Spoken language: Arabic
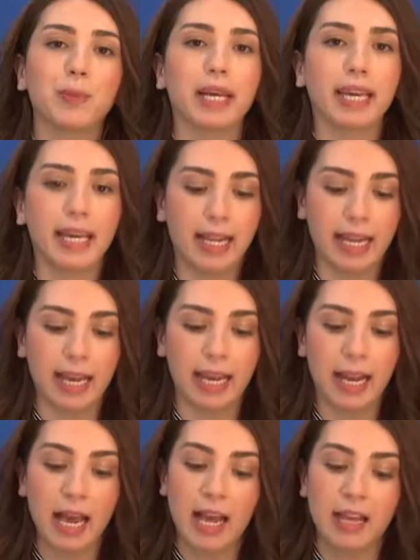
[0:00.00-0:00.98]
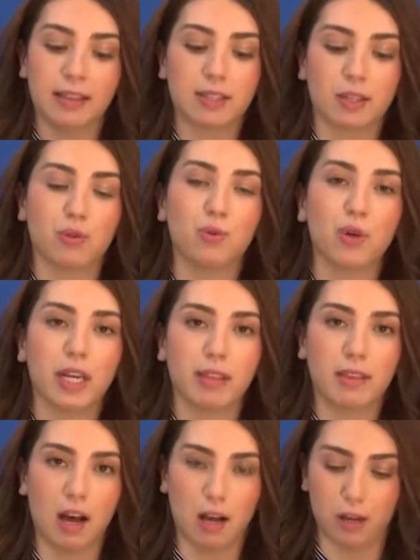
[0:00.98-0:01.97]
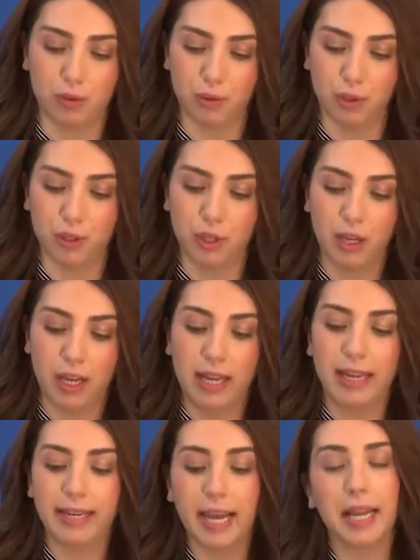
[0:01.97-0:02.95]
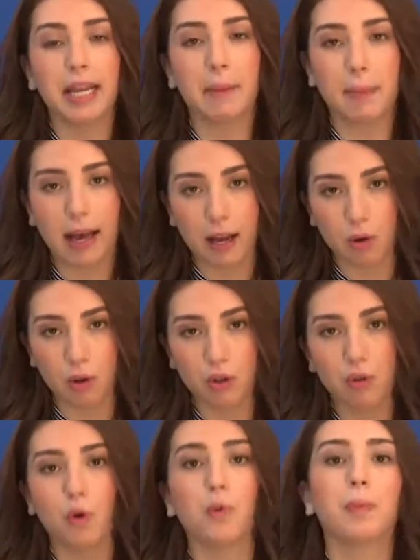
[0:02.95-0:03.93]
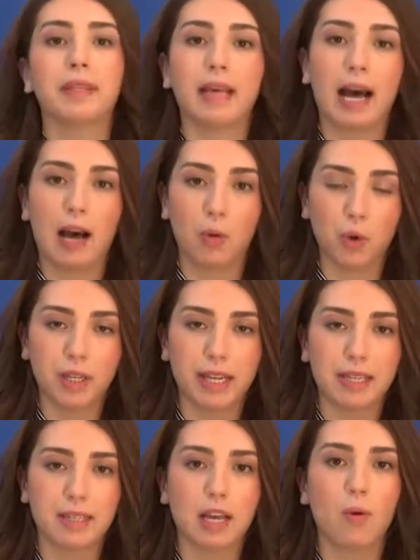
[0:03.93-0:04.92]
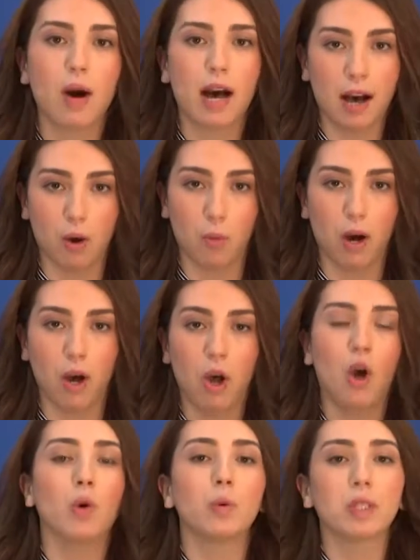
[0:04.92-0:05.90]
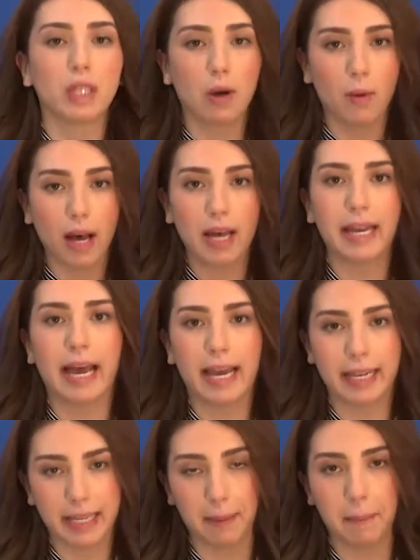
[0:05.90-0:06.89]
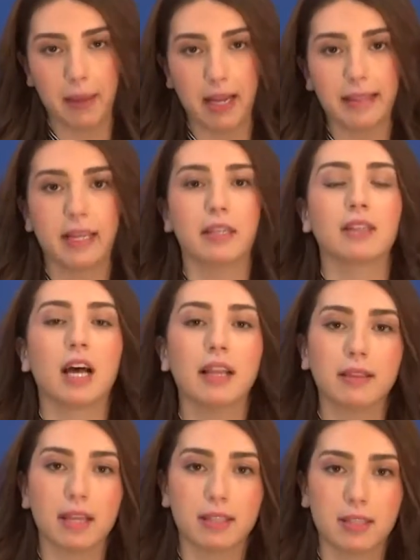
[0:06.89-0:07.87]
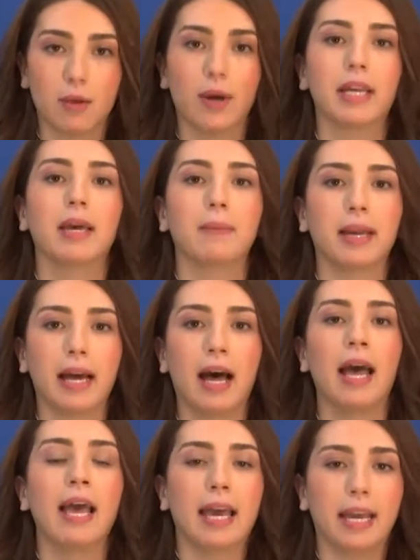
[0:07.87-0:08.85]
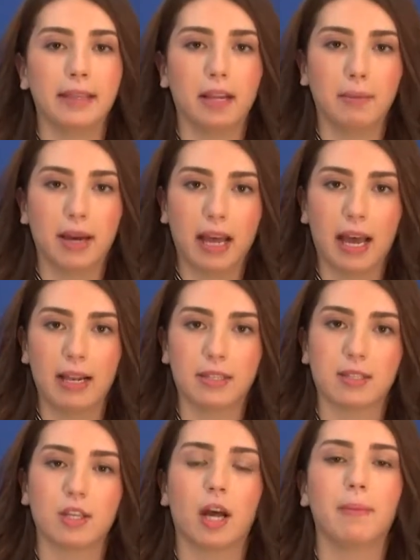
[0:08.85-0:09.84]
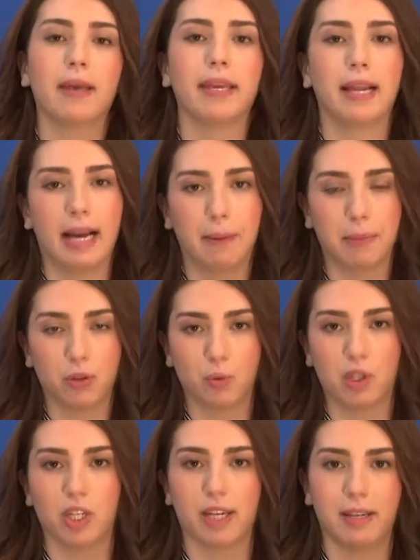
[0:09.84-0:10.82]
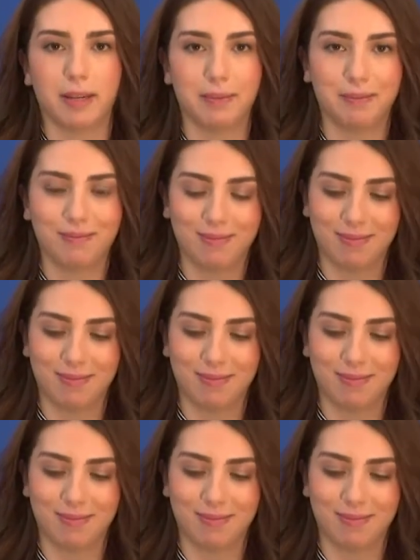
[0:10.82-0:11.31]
من خلال صندوق التعاضد نحن معكم بتعاوننا سوا أقوى وسوا رح نكمل تنتخطى سوا كمان هيدي المرحلة الصعبة يلي عم بتواجهنا